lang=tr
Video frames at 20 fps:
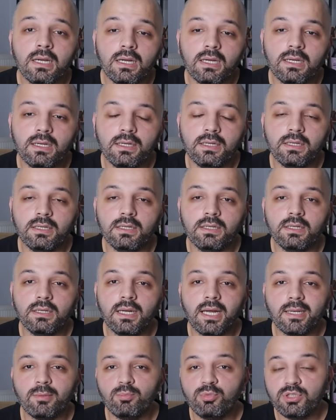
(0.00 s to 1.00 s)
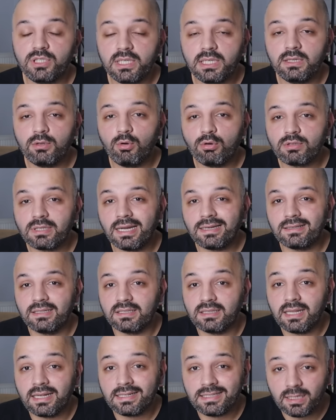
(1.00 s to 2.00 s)
Ee, hani bu şekilde
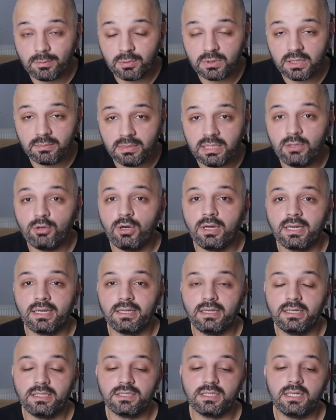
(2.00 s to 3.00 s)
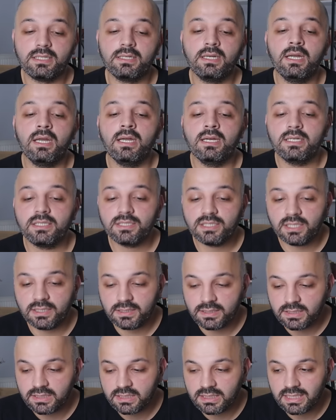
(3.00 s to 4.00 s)
ortaklıklar yapılabiliyor arkadaşlar.
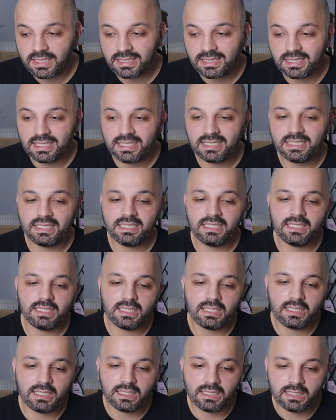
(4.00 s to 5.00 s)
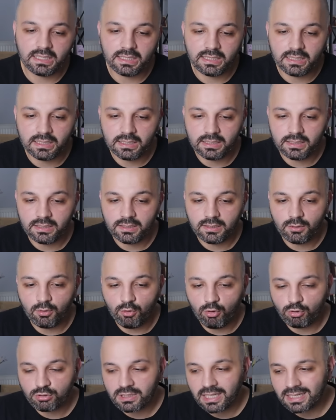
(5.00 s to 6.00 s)
Şahıs şirketleri e,
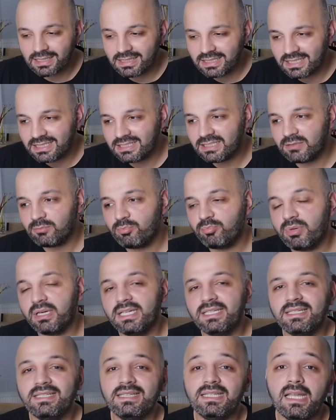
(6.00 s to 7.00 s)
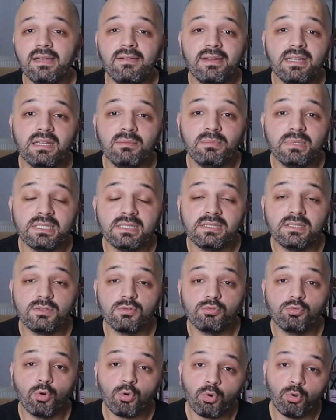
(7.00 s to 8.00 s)
ortaklarının payının devredilmesinin
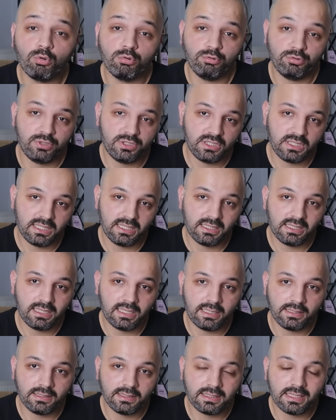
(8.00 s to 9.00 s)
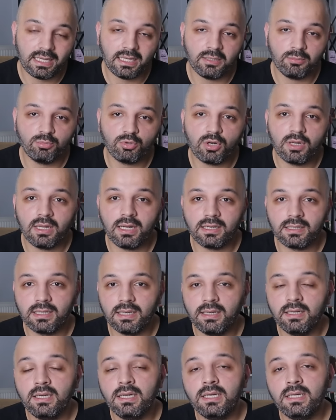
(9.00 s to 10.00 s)
zor olduğu şirketlerdir. Yani
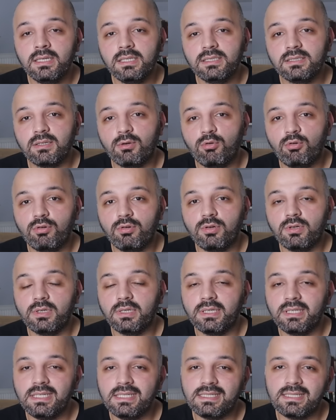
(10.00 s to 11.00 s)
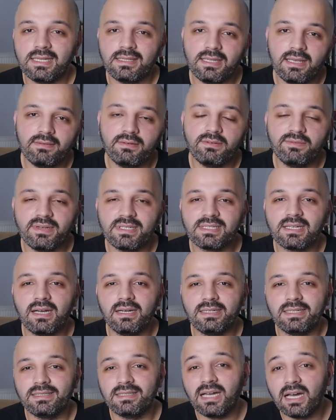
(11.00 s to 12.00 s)
buralarda işte o hisse devri
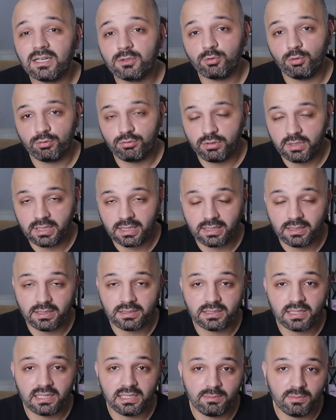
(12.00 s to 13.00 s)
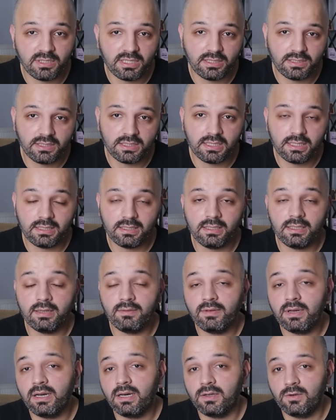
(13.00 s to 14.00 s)
vesaire daha zordur arkadaşlar limite şirketlerine
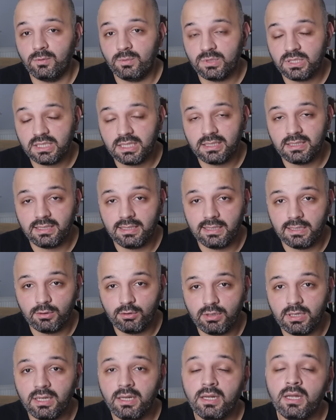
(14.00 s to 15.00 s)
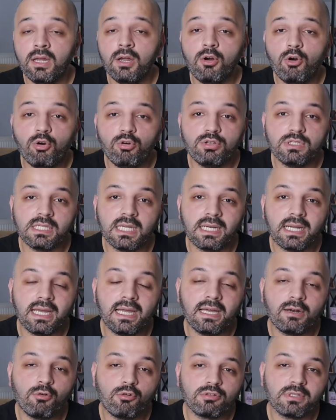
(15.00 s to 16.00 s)
ve anonim şirketlerine göre. O yüzden
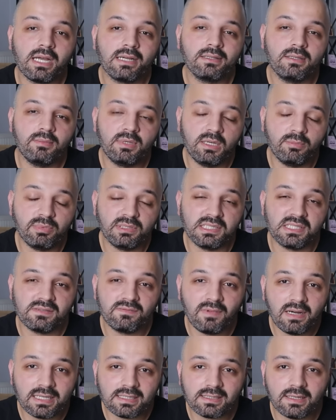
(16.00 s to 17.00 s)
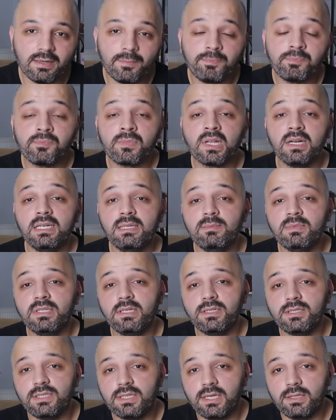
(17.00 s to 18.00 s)
eğer ortaklı bir yapınız varsa
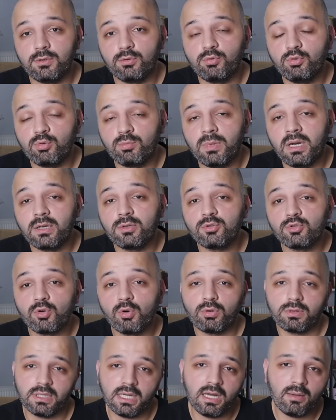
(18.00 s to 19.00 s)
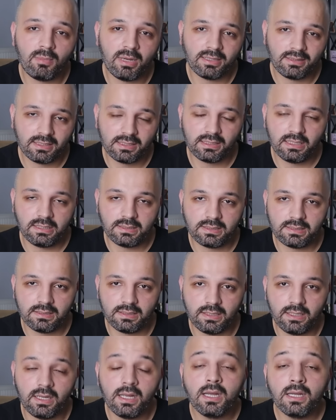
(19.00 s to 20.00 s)
limite şirketi kurmak çok daha mantıklı
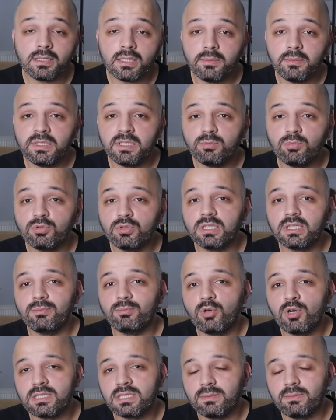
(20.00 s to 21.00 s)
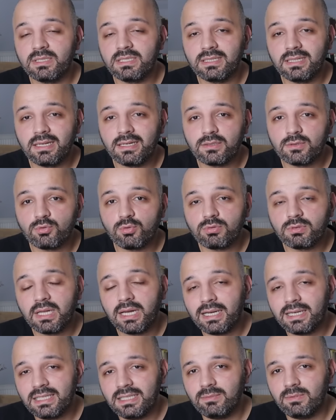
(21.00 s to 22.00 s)
aslında. Tabii ki bunları muhasebeciler çok
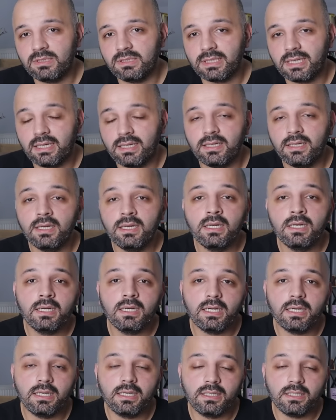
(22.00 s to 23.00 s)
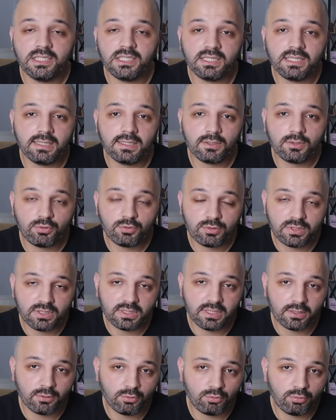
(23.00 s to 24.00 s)
daha iyi bilir. Hani e, şirketi
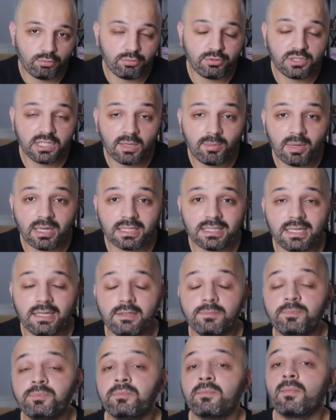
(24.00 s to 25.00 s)
şirket kuruluşu yaparken